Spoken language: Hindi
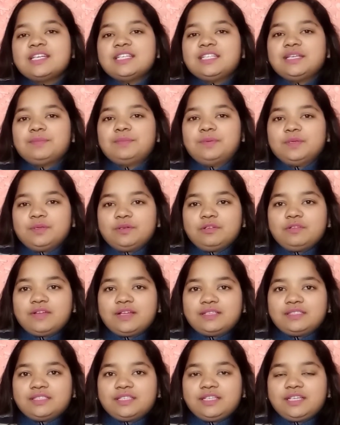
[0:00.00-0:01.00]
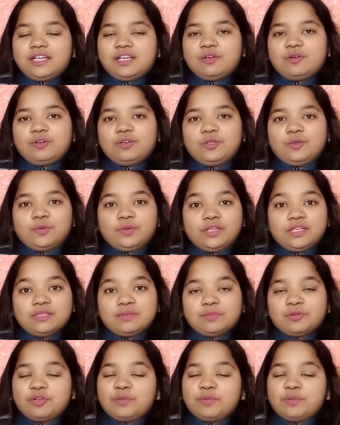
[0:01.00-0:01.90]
ये बिल्कुल वैसे ही है और क्योंकि इसमें